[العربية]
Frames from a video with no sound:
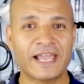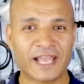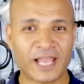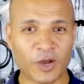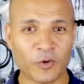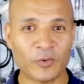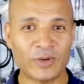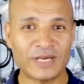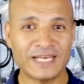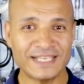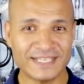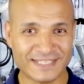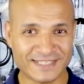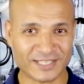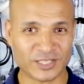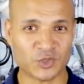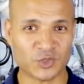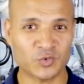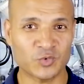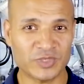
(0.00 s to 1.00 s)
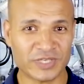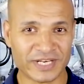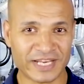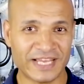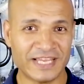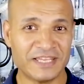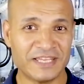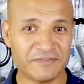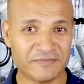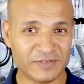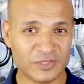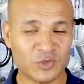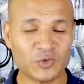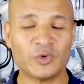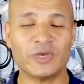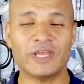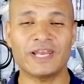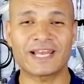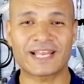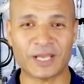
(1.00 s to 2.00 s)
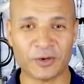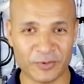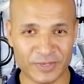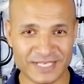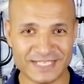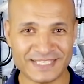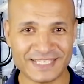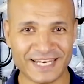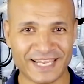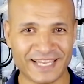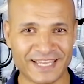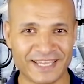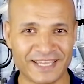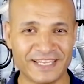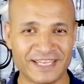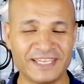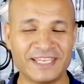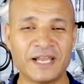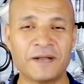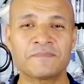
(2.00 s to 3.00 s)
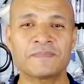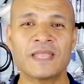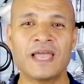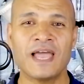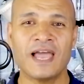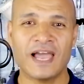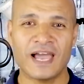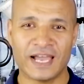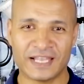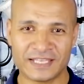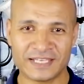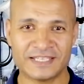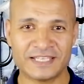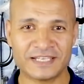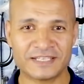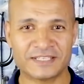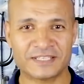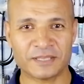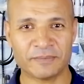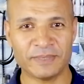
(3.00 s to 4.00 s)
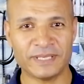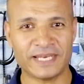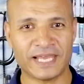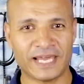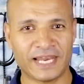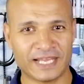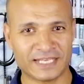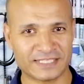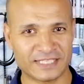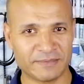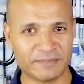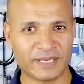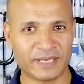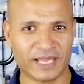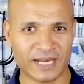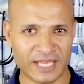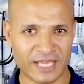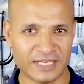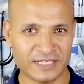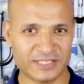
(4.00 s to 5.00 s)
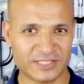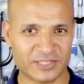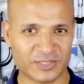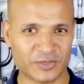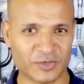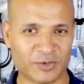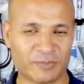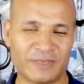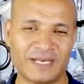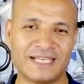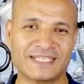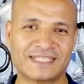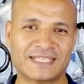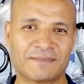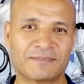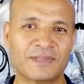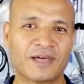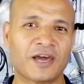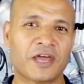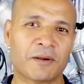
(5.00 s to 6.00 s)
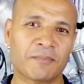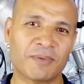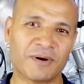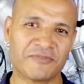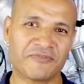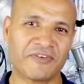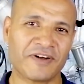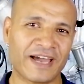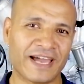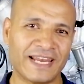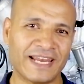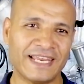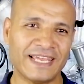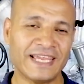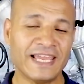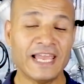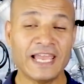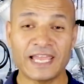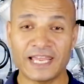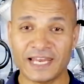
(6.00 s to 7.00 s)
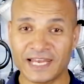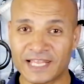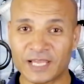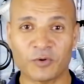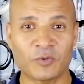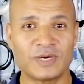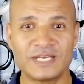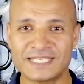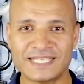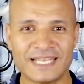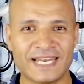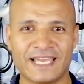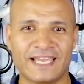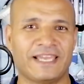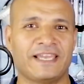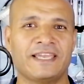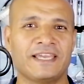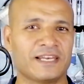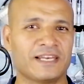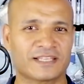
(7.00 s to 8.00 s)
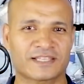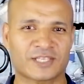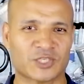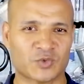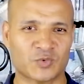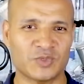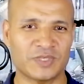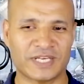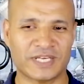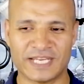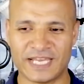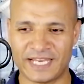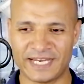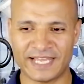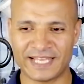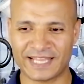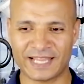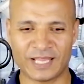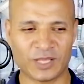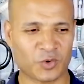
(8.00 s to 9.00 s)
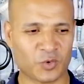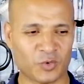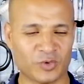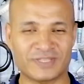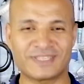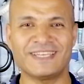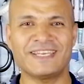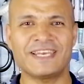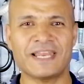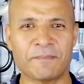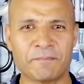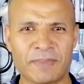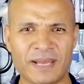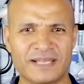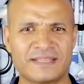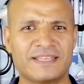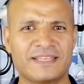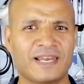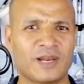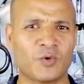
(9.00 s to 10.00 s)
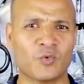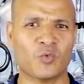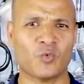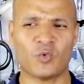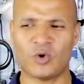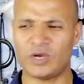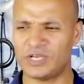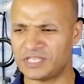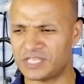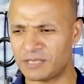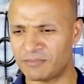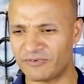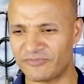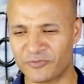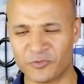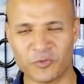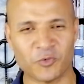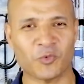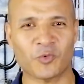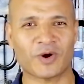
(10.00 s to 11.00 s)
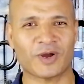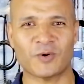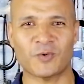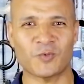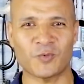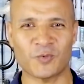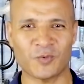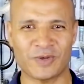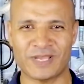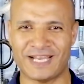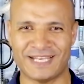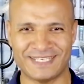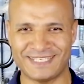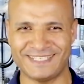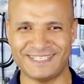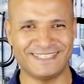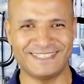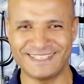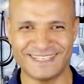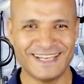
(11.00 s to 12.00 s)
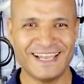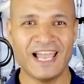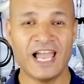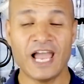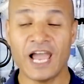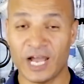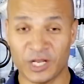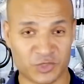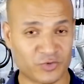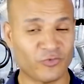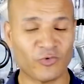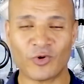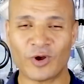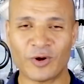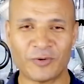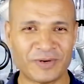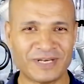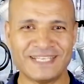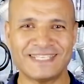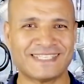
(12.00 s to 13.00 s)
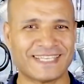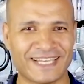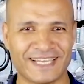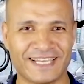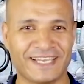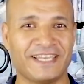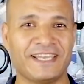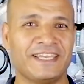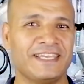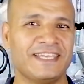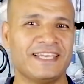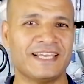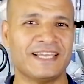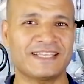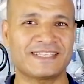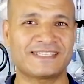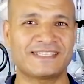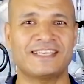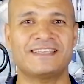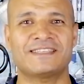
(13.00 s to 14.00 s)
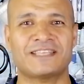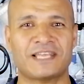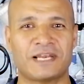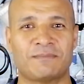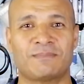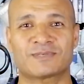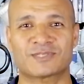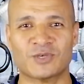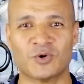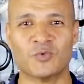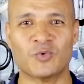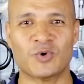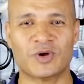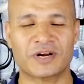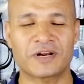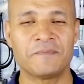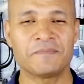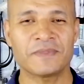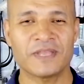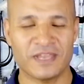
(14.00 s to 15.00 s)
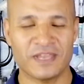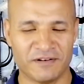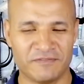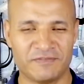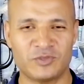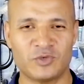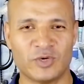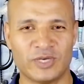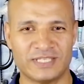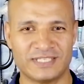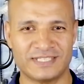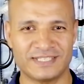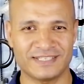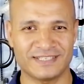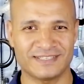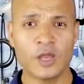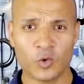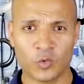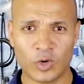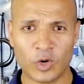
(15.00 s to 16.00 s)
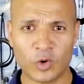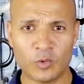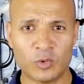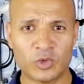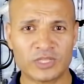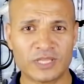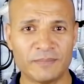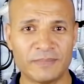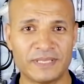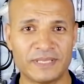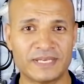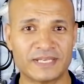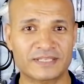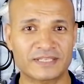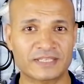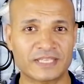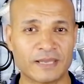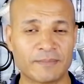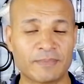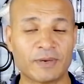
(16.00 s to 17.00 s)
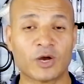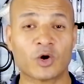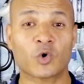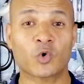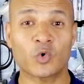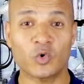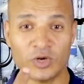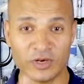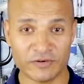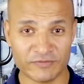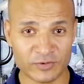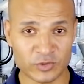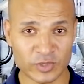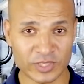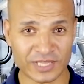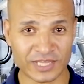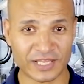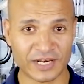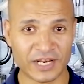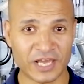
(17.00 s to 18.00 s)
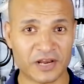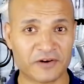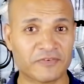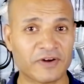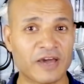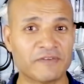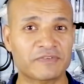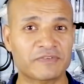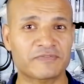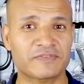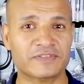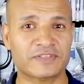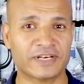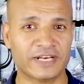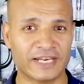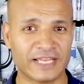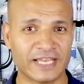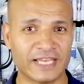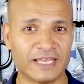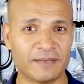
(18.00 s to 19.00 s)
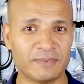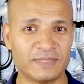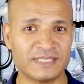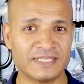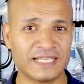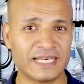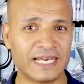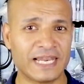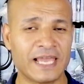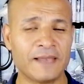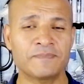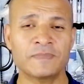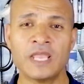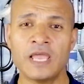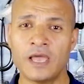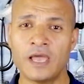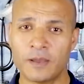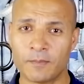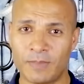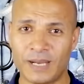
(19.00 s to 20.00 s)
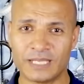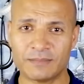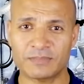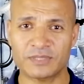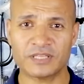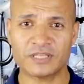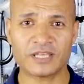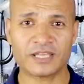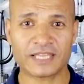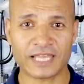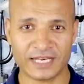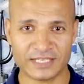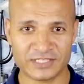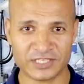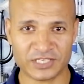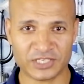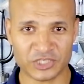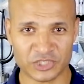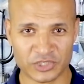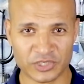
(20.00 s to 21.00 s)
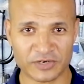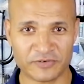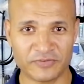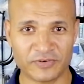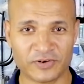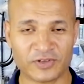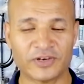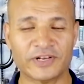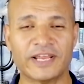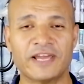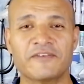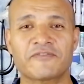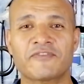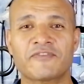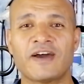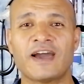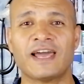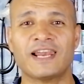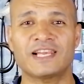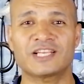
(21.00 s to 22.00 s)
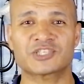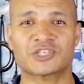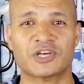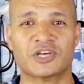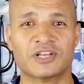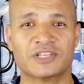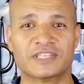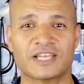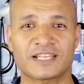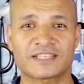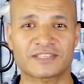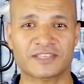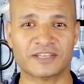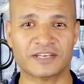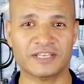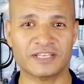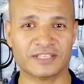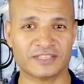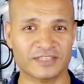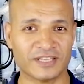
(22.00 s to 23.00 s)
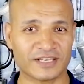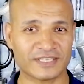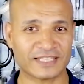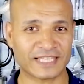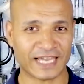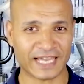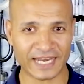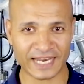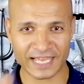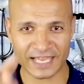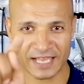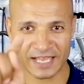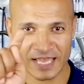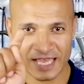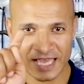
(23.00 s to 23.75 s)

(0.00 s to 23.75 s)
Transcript: كواليس تصوير اي فيديو الكواليس الحقيقيه هتحتاج تتابعني على حسابي على انستجرام الحساب ده انا برفع عليه الكواليس الحقيقيه للتصوير يعني هتلاقوا الدنيا مبهدله وعده مفكوكه ويعني هتشوفوا كواليس حقيقيه ازاي ان انا بصور الفيديوهات دي ولو مهتم انك تتابع كل الفيديوهات اللي انا هرفعها في الفتره اللي جايه باذن الله بعد ما تضغط على زر اشتراك في القناه فعل الاشعارات عن طريق الضغط على